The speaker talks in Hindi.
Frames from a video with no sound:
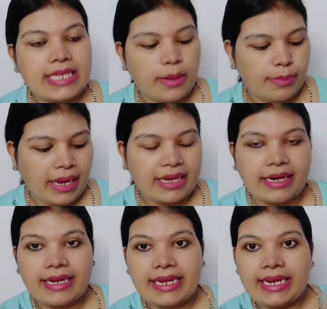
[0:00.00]
इसे अप्लाई
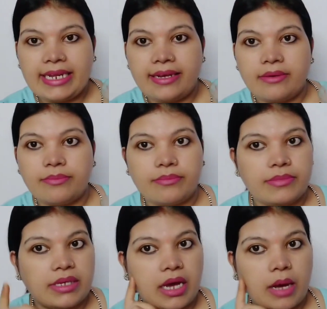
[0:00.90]
करने के लिए
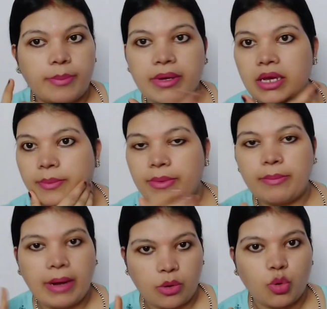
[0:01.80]
यहाँ पे
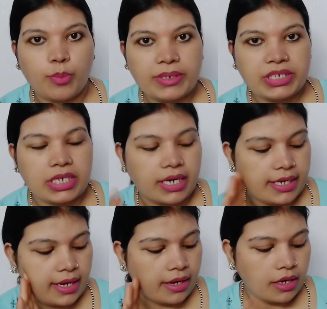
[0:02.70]
अपने बालों को पीछे
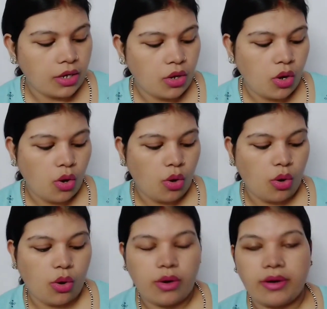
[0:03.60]
कर लिया है
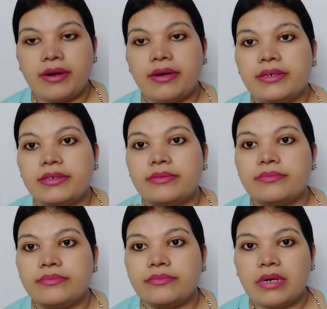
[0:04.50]

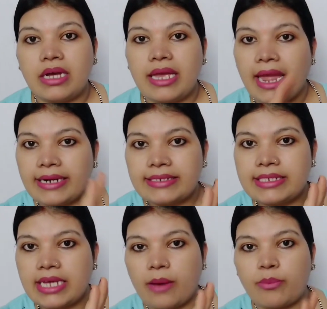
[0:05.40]
और हैंड
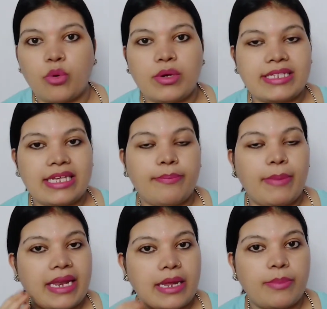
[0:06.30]
से आपको इसे
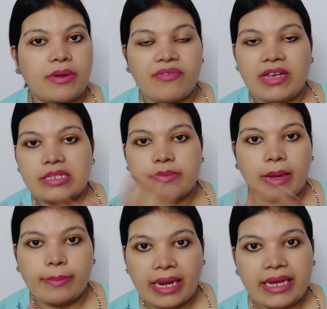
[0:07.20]
पहले अपने फेस
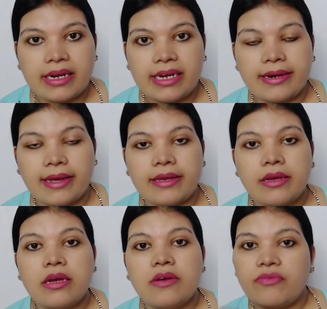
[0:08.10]
पे अप्लाई कर लेना है
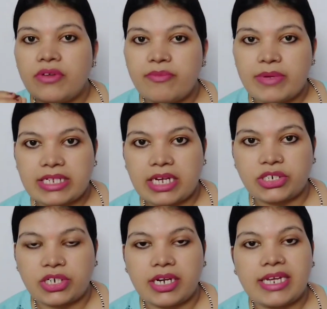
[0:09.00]
फिर
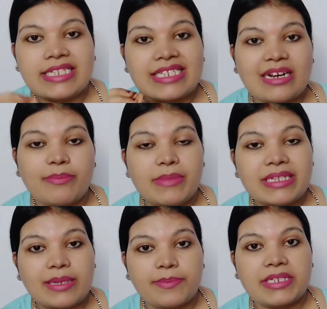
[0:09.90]
मसाज करना है स्क्रब में
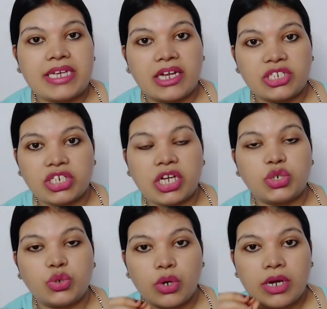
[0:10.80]
सबसे अच्छा
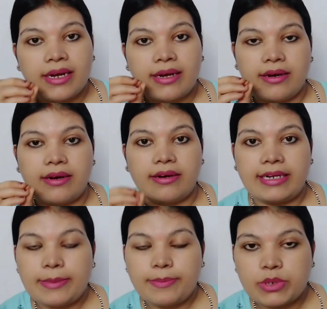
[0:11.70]
जो
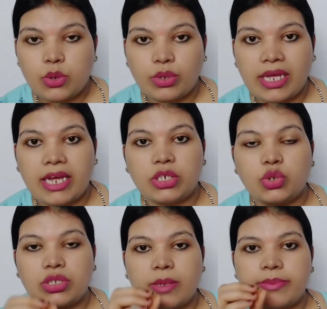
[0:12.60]
टिप्स होता है
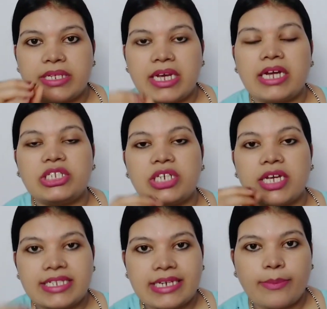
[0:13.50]
जो सबसे
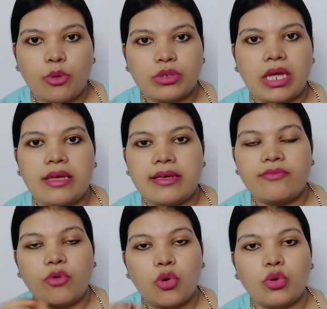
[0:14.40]
अच्छा स्टेप होता है
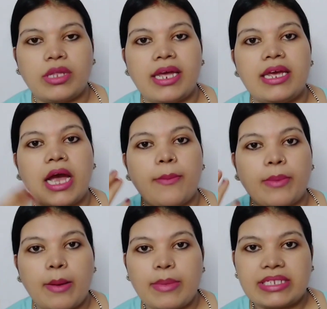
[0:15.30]
वो होता है
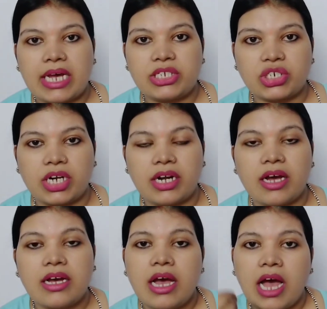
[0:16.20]
आपका मसाज
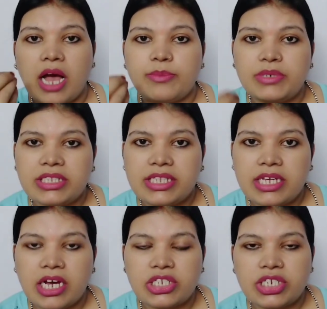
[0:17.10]
करना आप
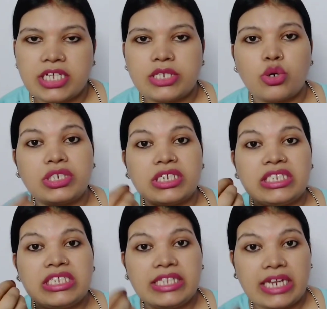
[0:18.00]
जितने अच्छे से और
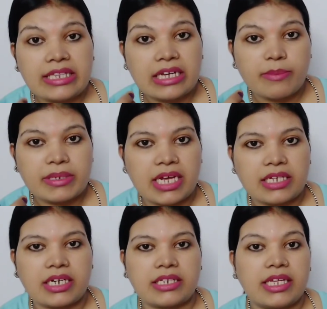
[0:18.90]
जितनी देर तक
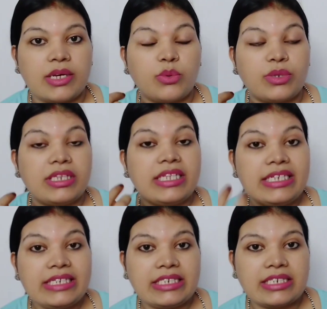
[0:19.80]
मसाज करते हैं उतनी
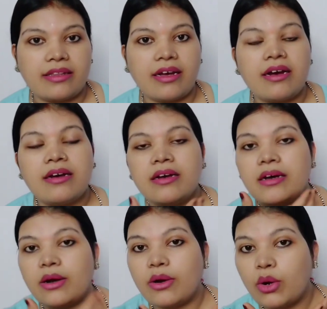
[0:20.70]
ही ज़्यादा
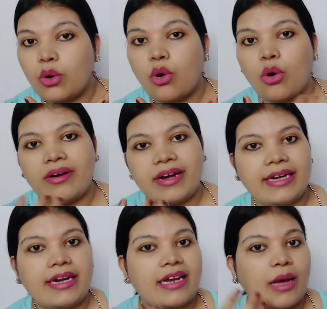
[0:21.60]
ग्लो और
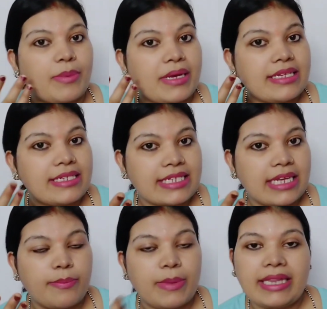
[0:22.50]
रेडियंट आपकी
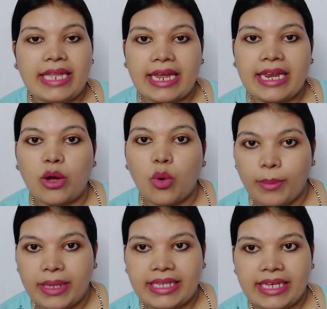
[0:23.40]
स्किन पे देखने को
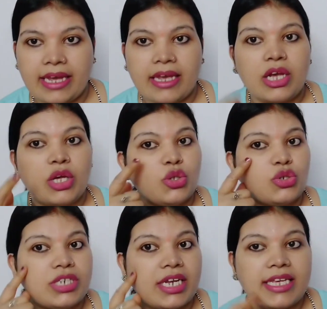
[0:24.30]
मिलती है तो
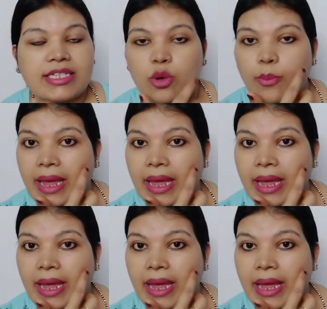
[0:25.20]
चलिए इसको